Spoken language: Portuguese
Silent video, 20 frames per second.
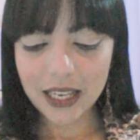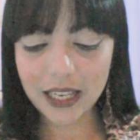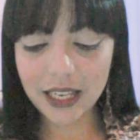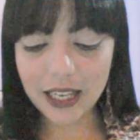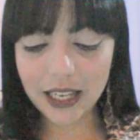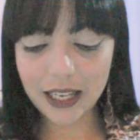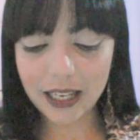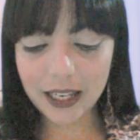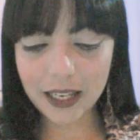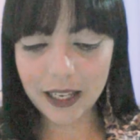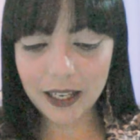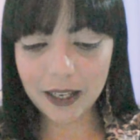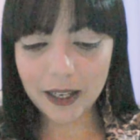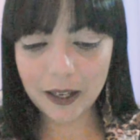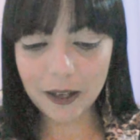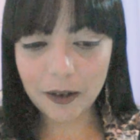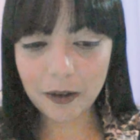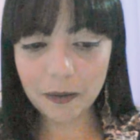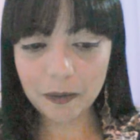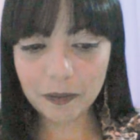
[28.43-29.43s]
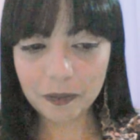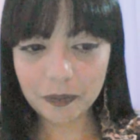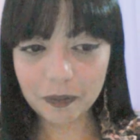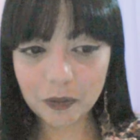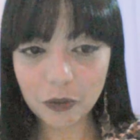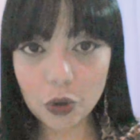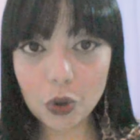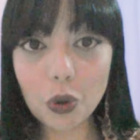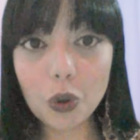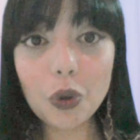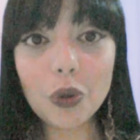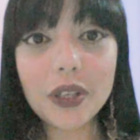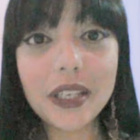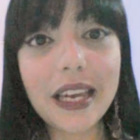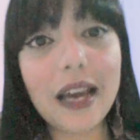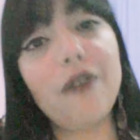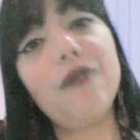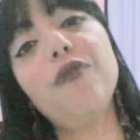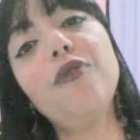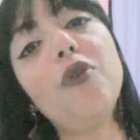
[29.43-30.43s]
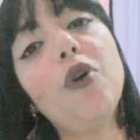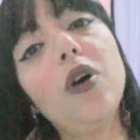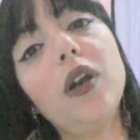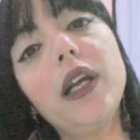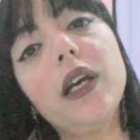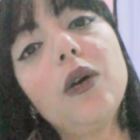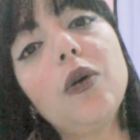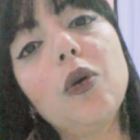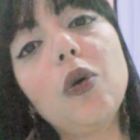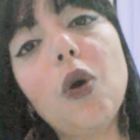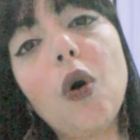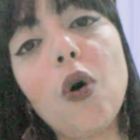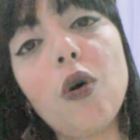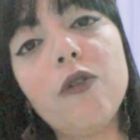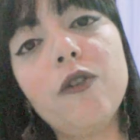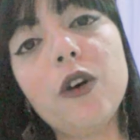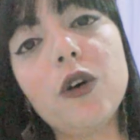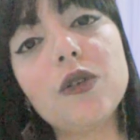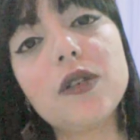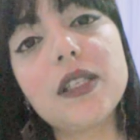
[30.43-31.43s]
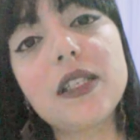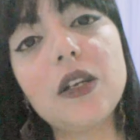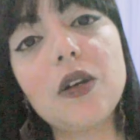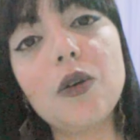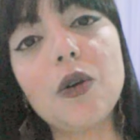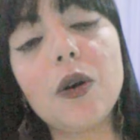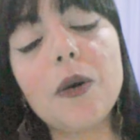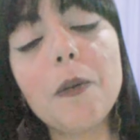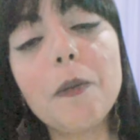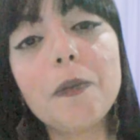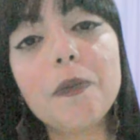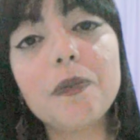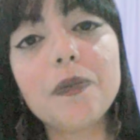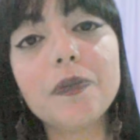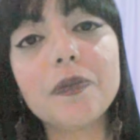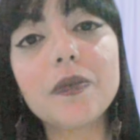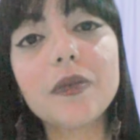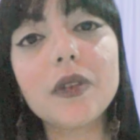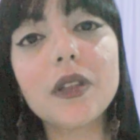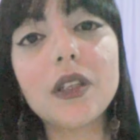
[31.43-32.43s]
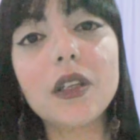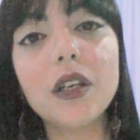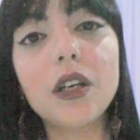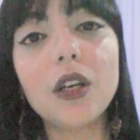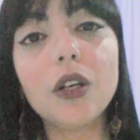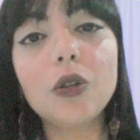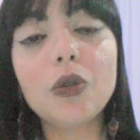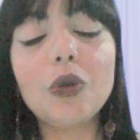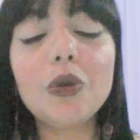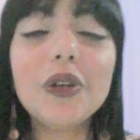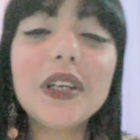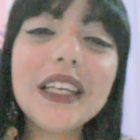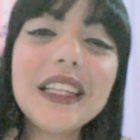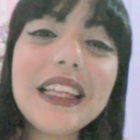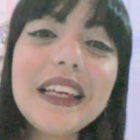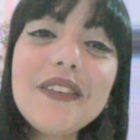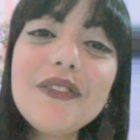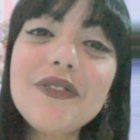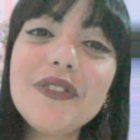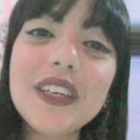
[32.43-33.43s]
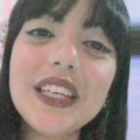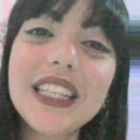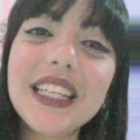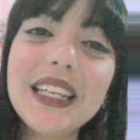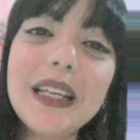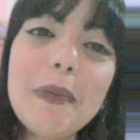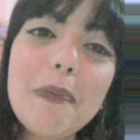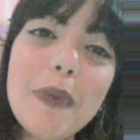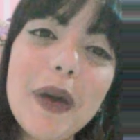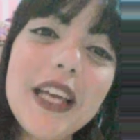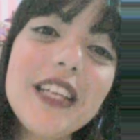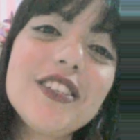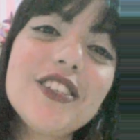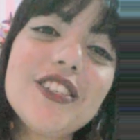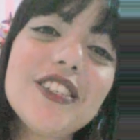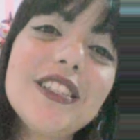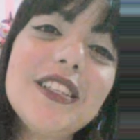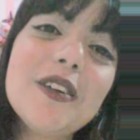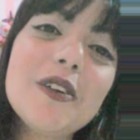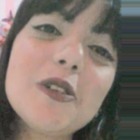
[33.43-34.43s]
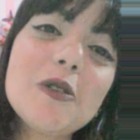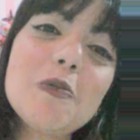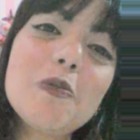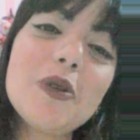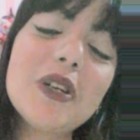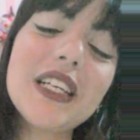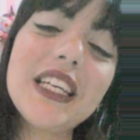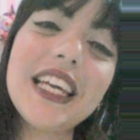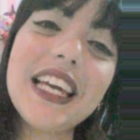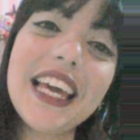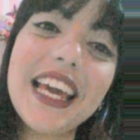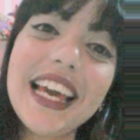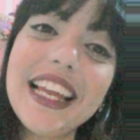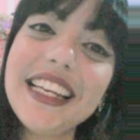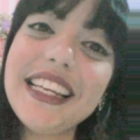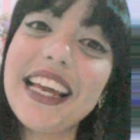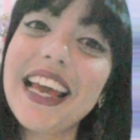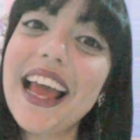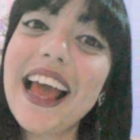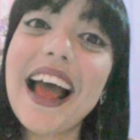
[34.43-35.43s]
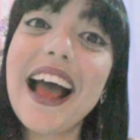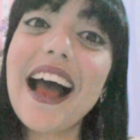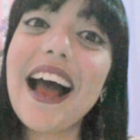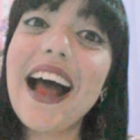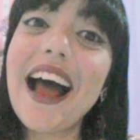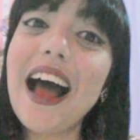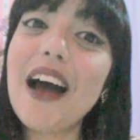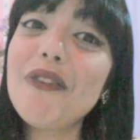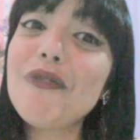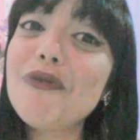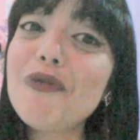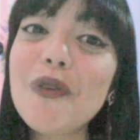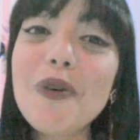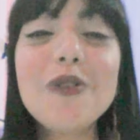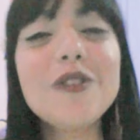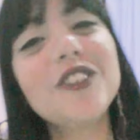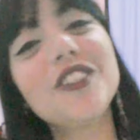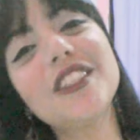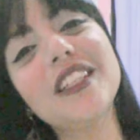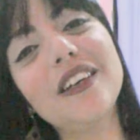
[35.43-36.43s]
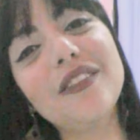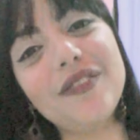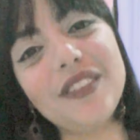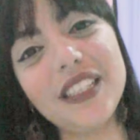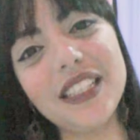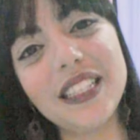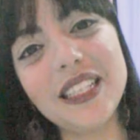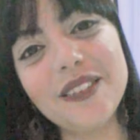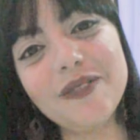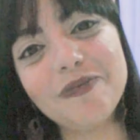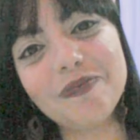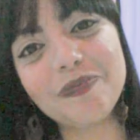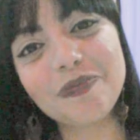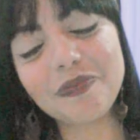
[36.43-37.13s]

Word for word: E tudo que há é fôlego louva ao é Senhor. Tudo que tem vida depende de Deus, porque Ele é a fonte da vida.